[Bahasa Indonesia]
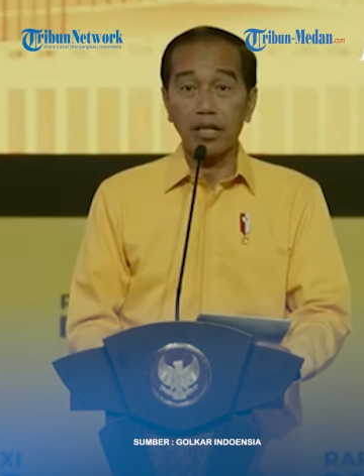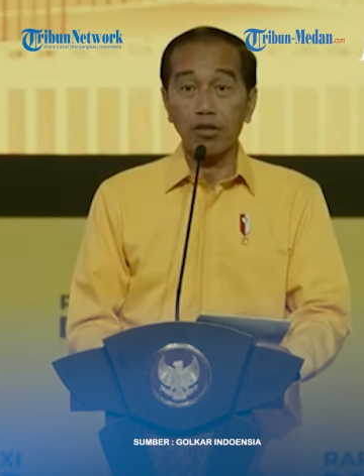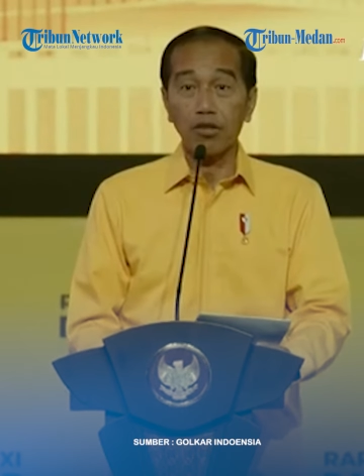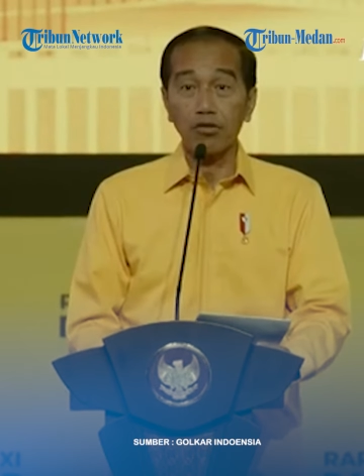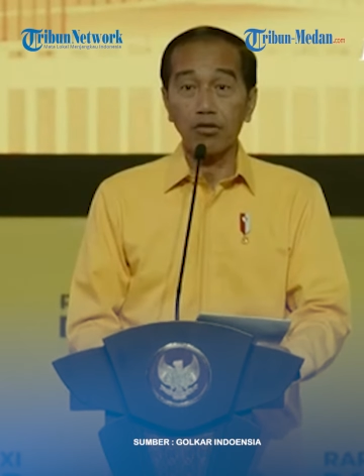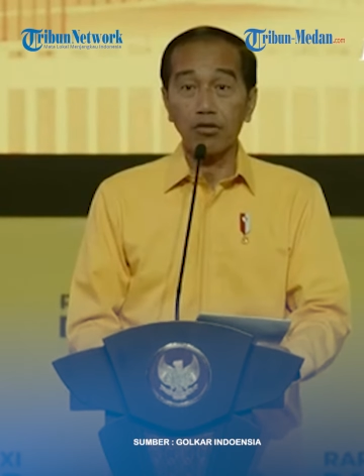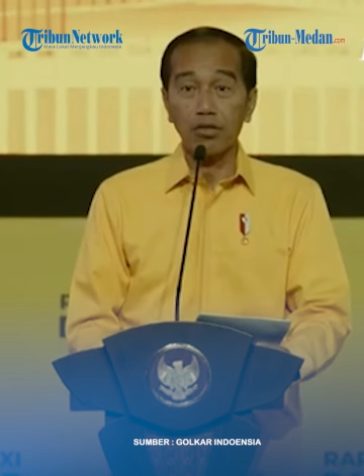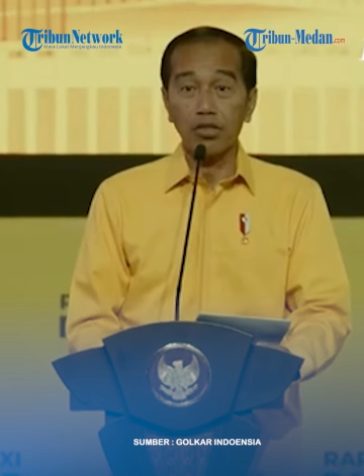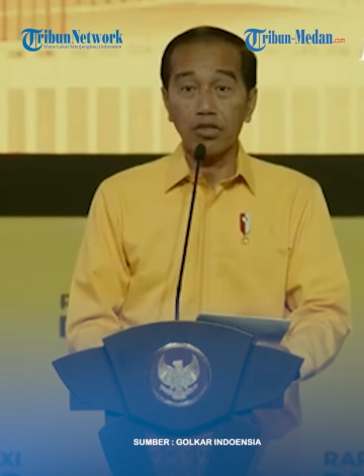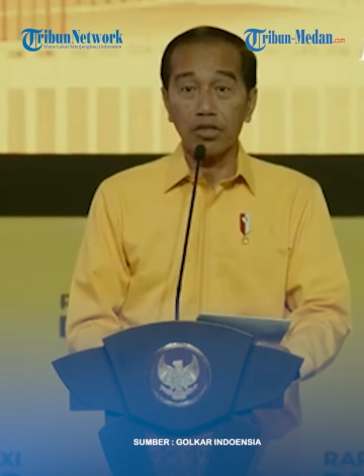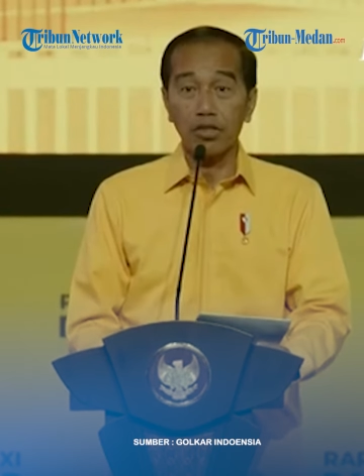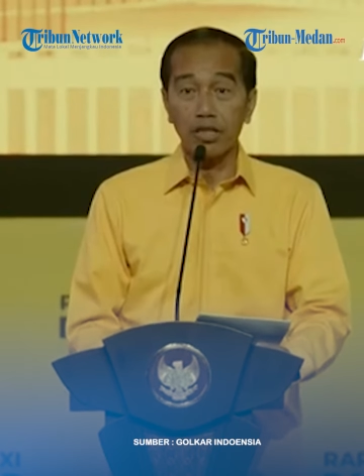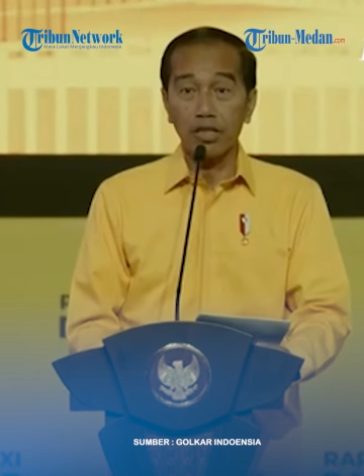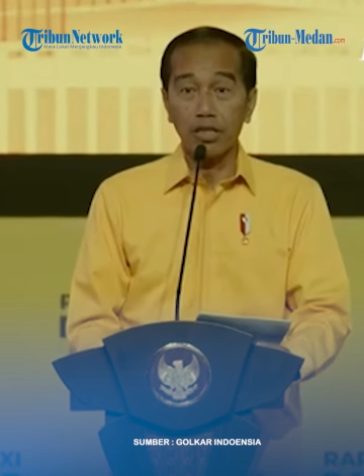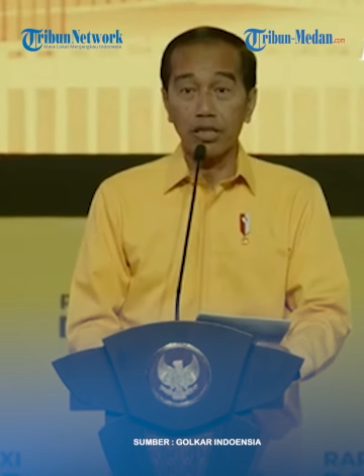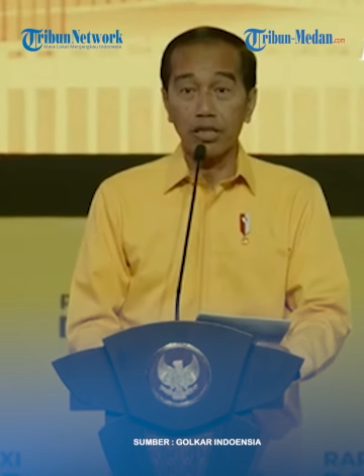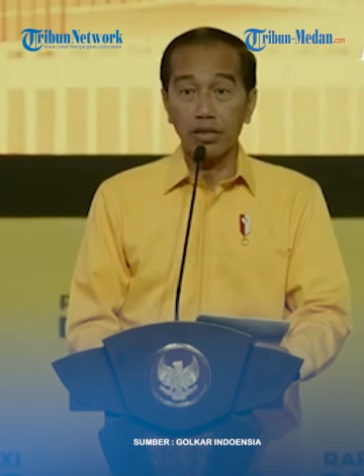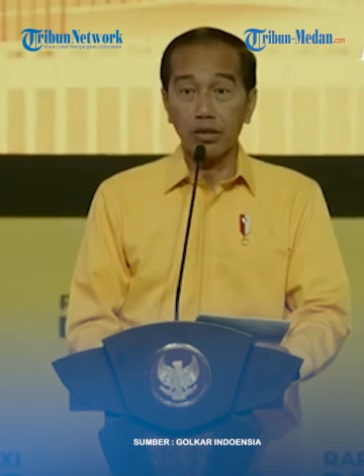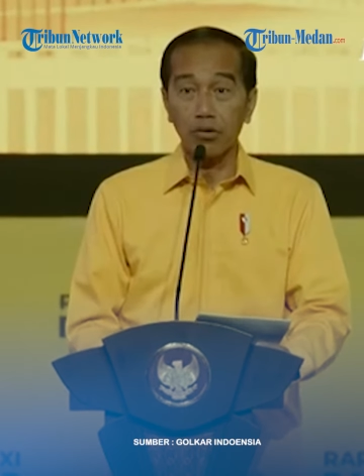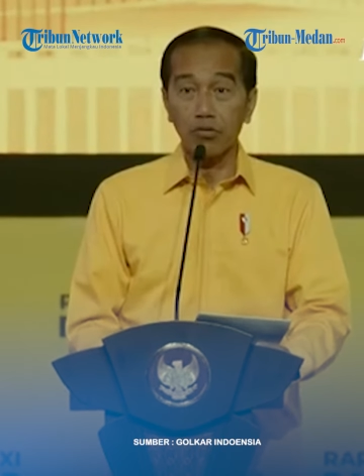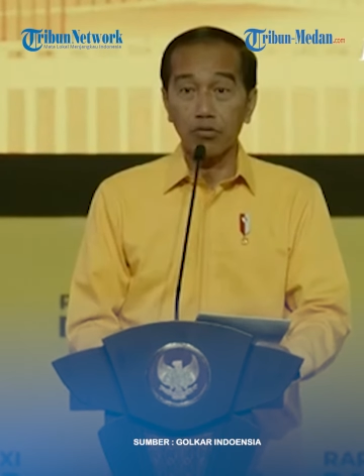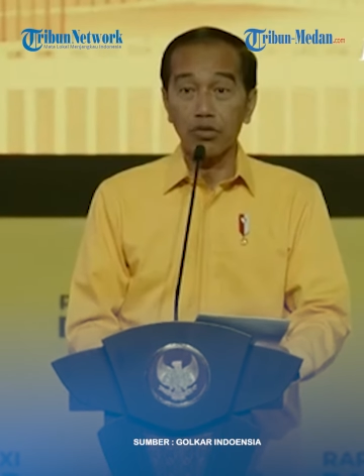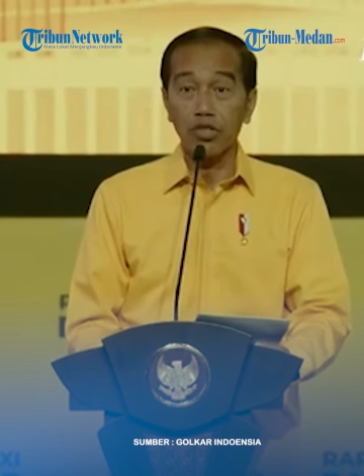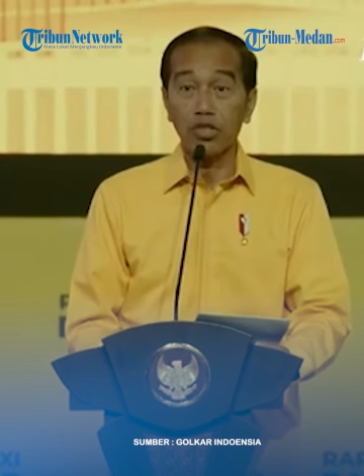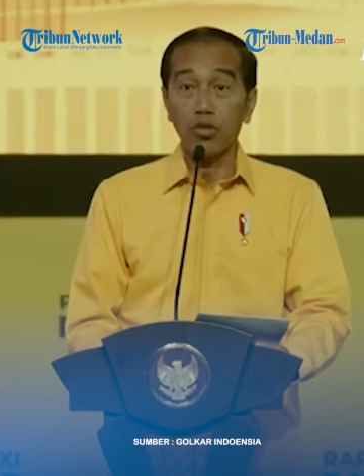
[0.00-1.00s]

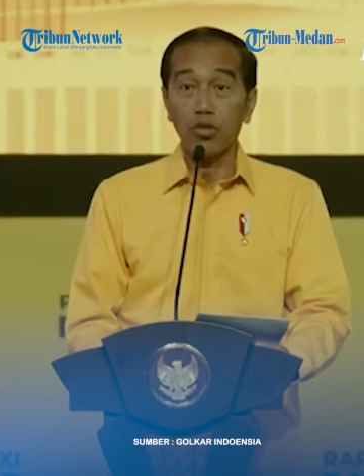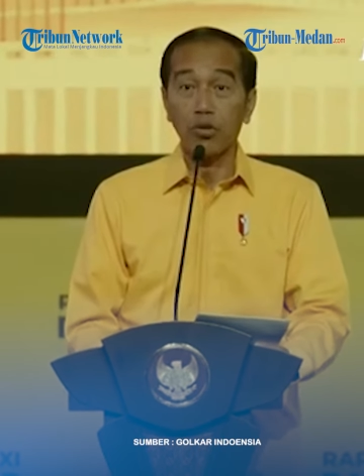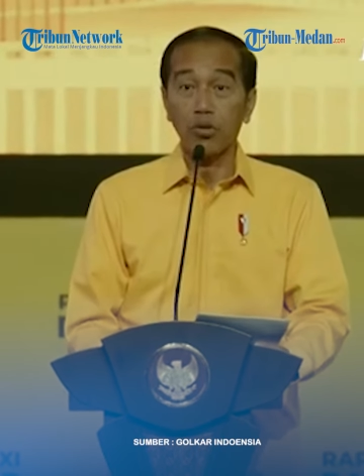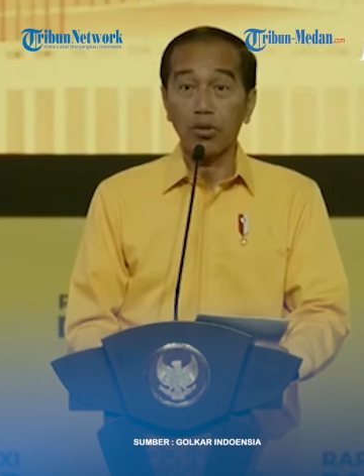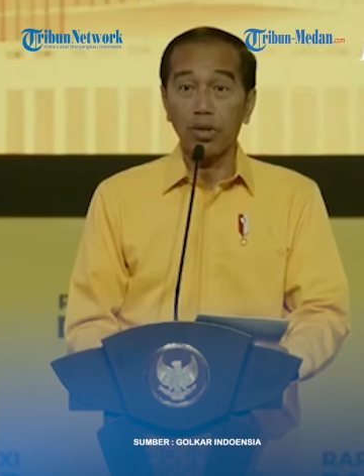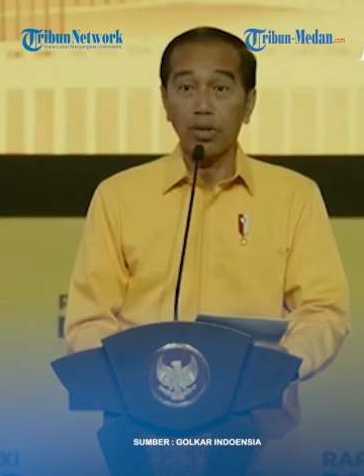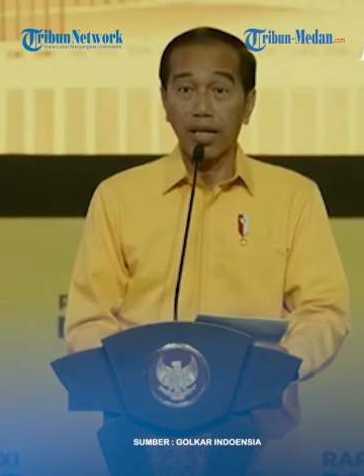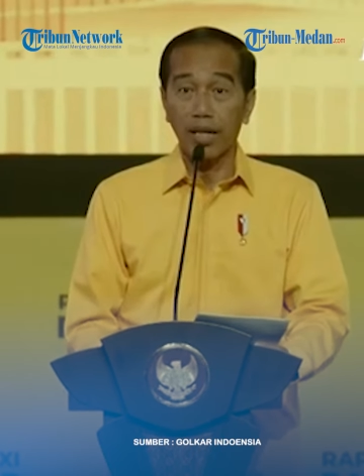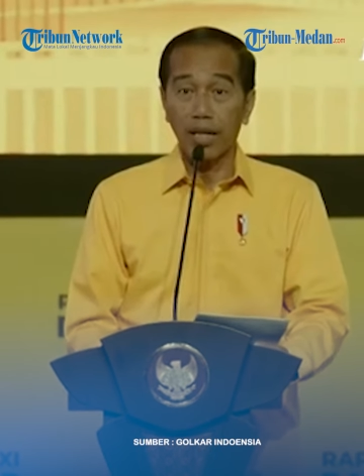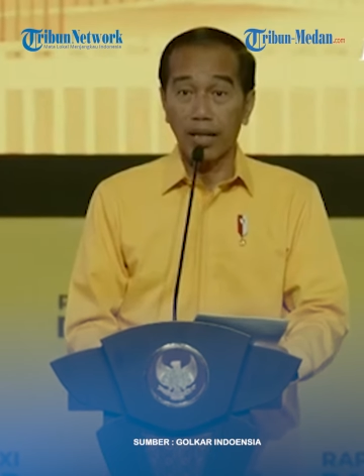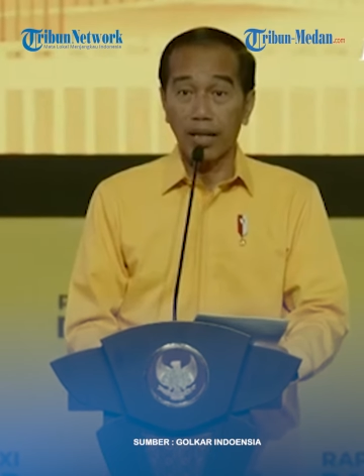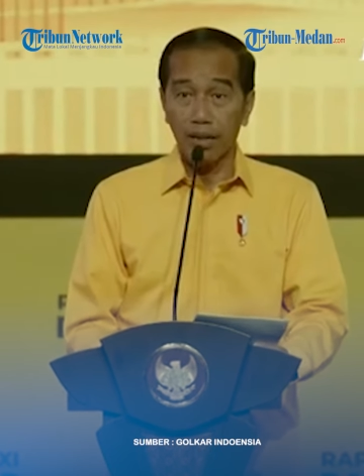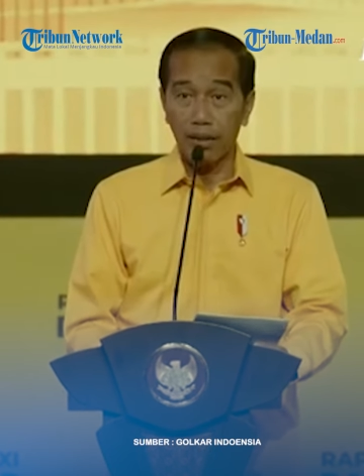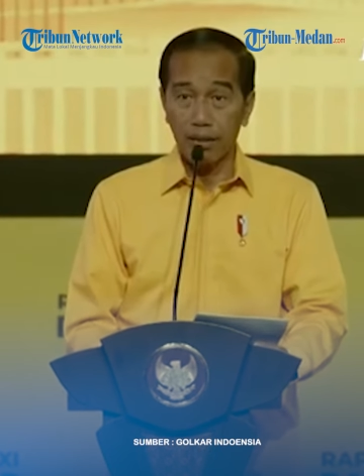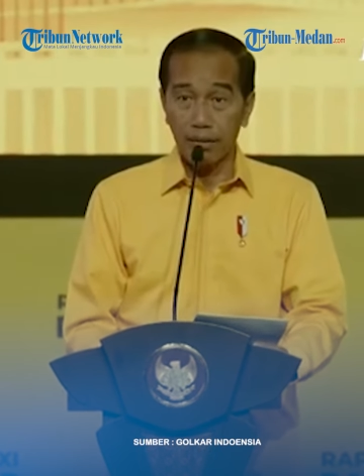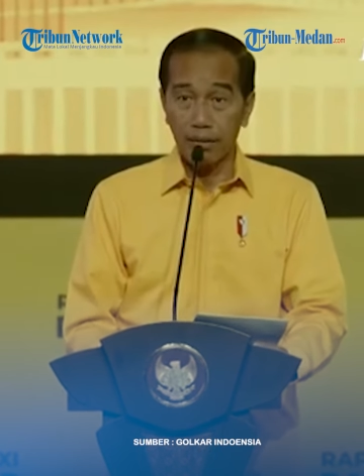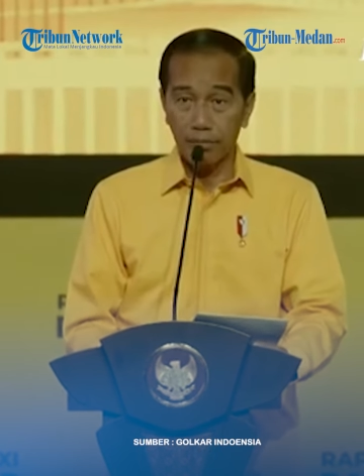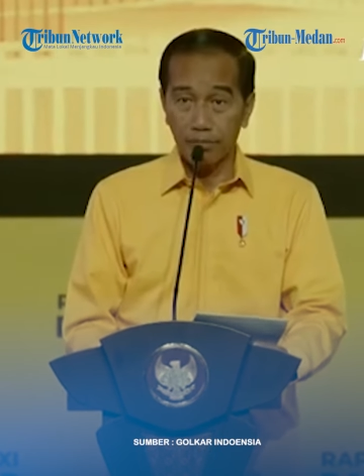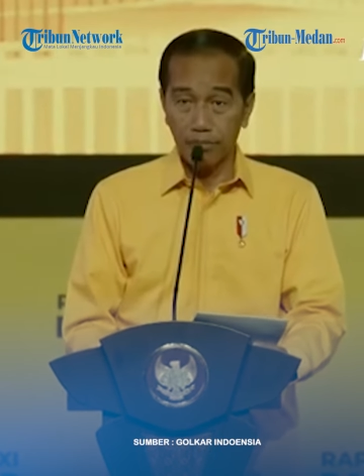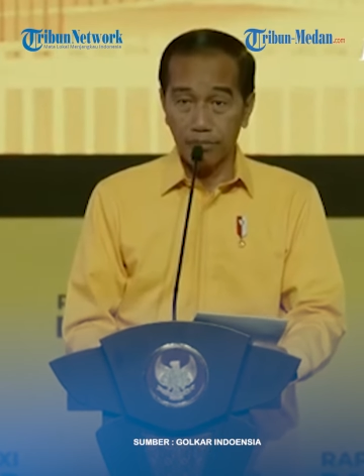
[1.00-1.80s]
konstitusional.